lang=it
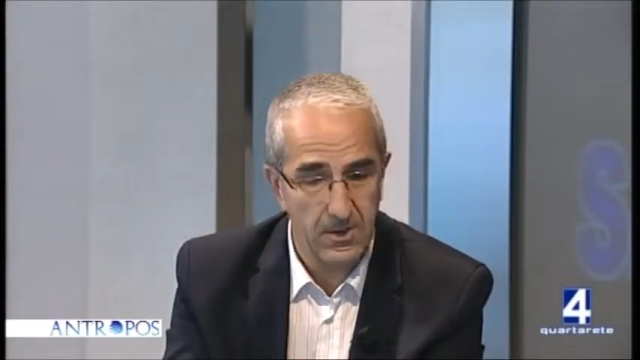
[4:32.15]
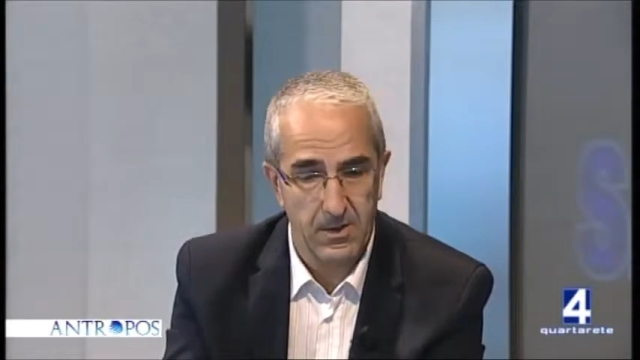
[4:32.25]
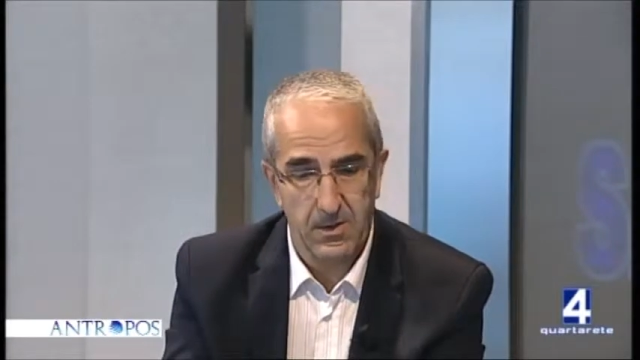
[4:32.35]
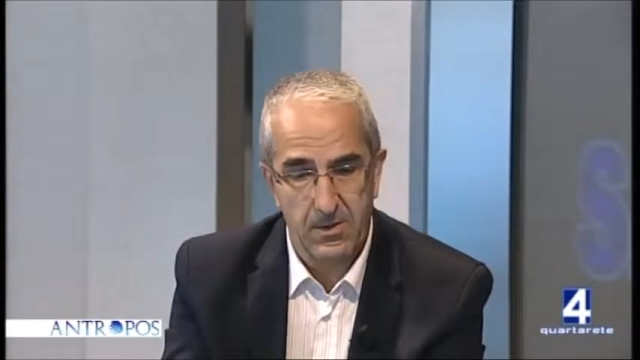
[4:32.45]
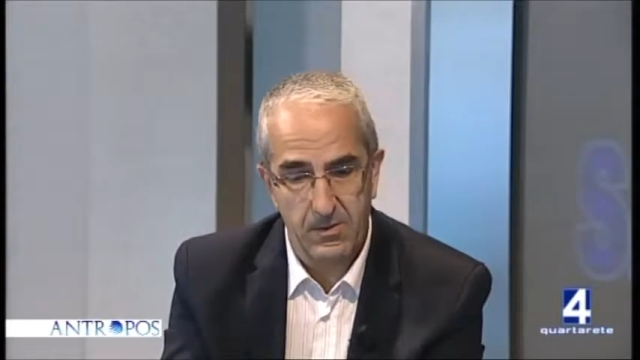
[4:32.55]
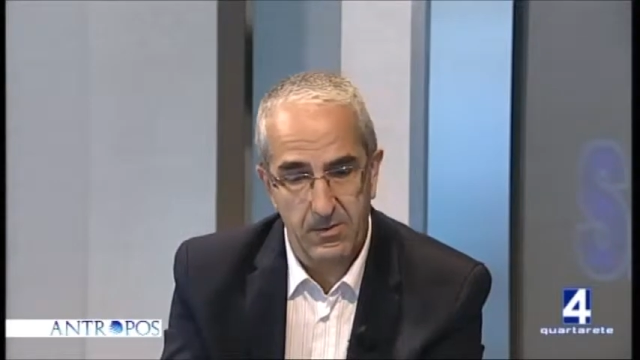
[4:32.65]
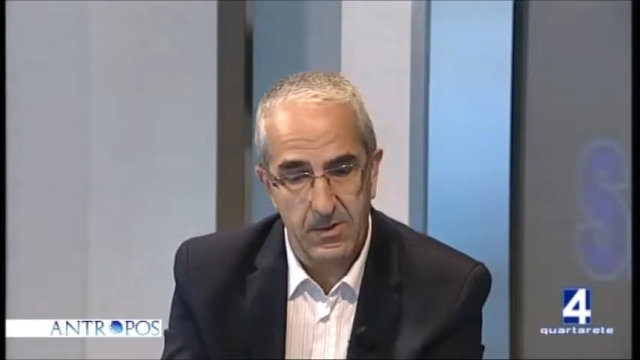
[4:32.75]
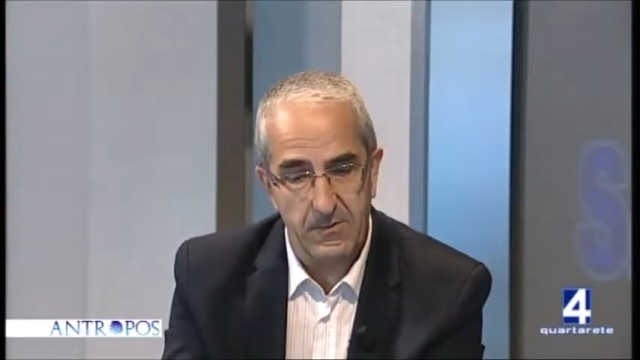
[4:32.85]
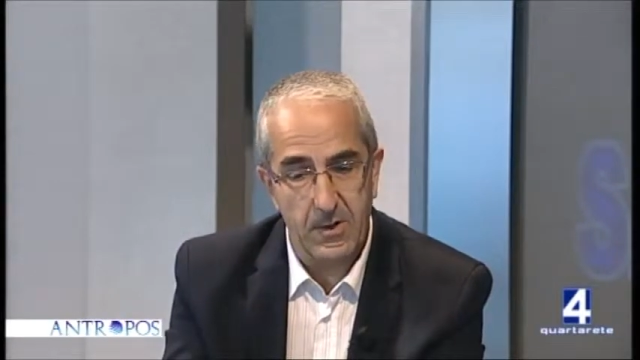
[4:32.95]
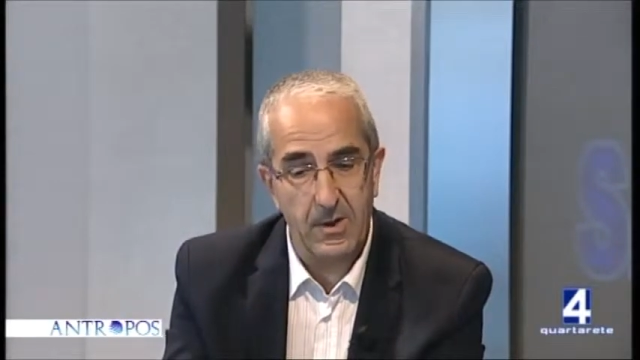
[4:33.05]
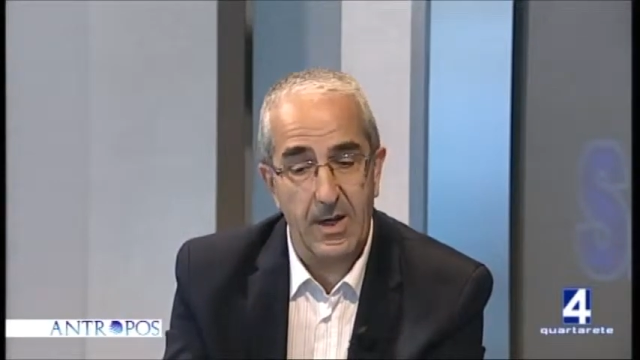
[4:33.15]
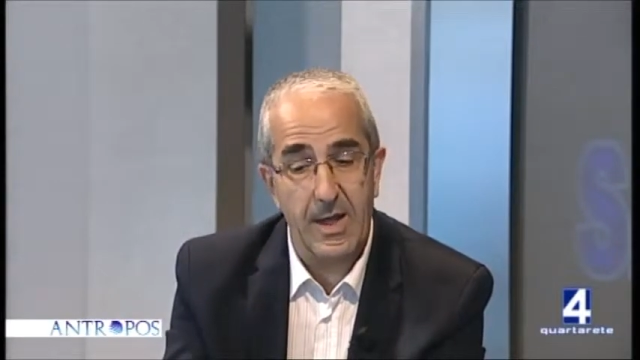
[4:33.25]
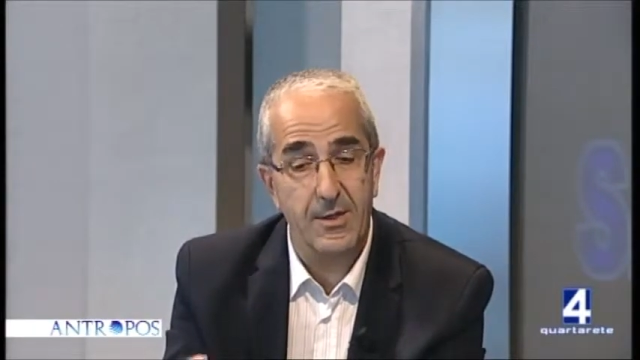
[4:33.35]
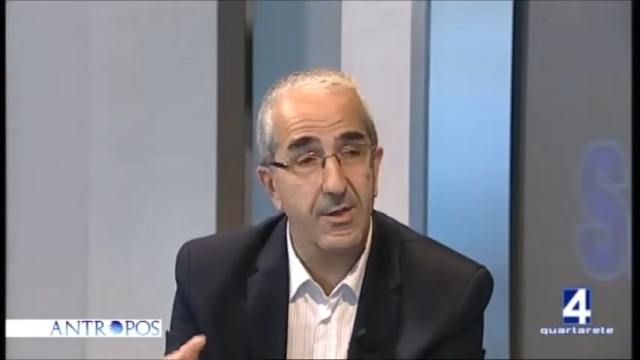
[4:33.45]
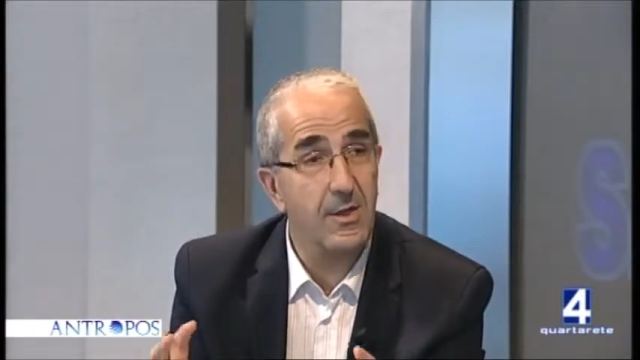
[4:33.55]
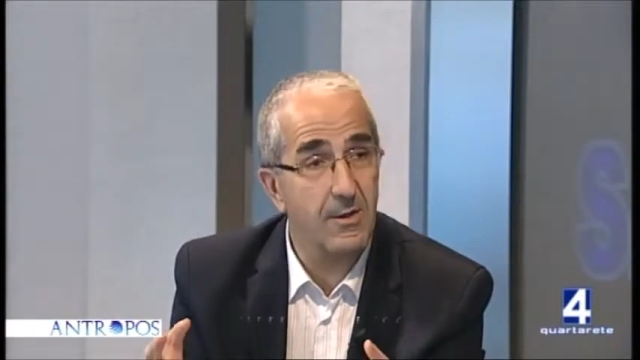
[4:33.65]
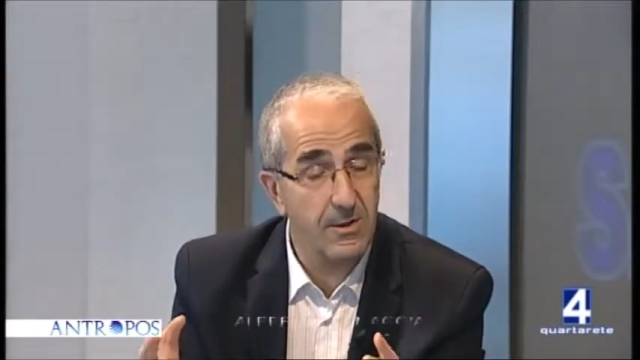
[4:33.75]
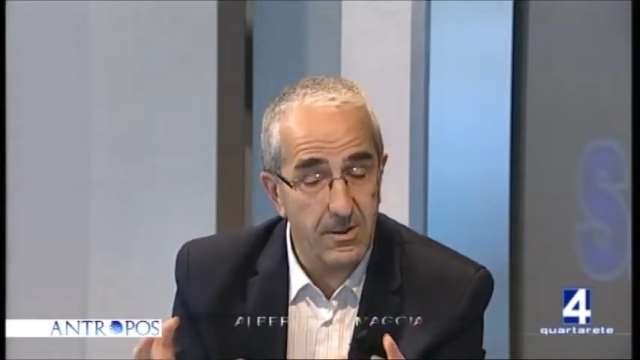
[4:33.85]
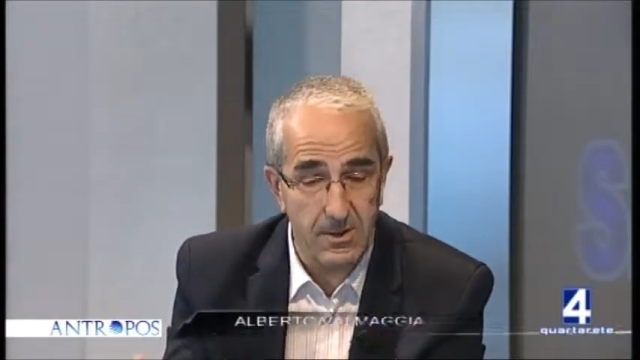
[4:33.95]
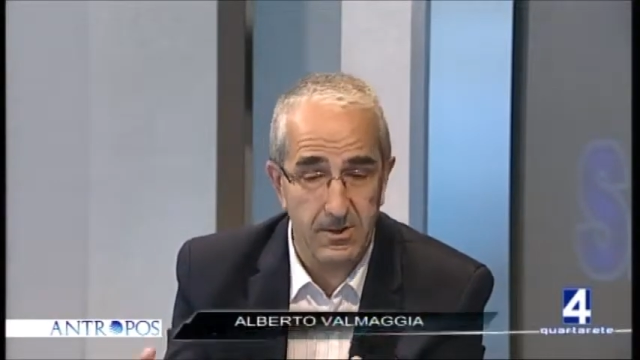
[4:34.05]
ecco, appunto, un liceo
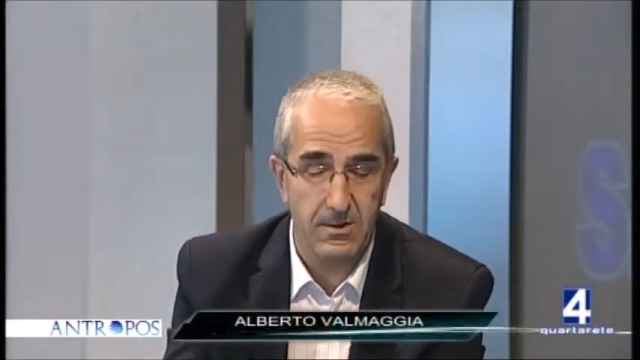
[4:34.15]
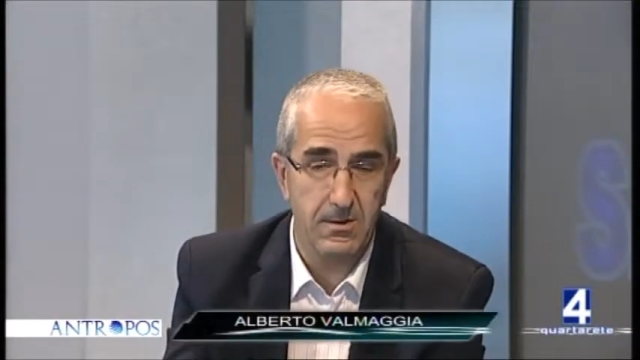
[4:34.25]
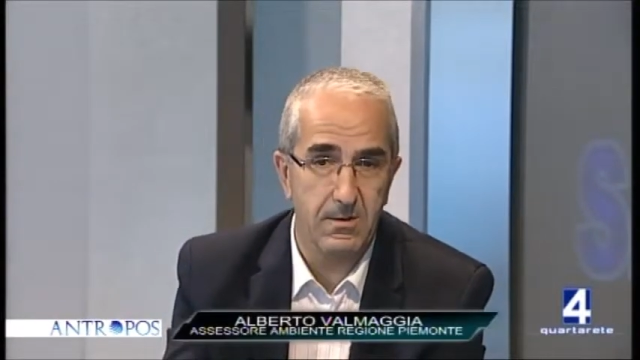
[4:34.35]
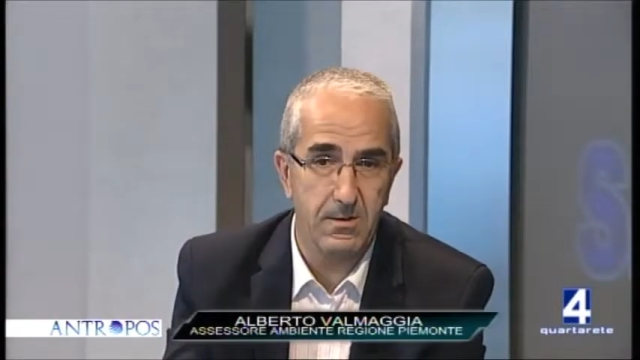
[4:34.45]
classico eh,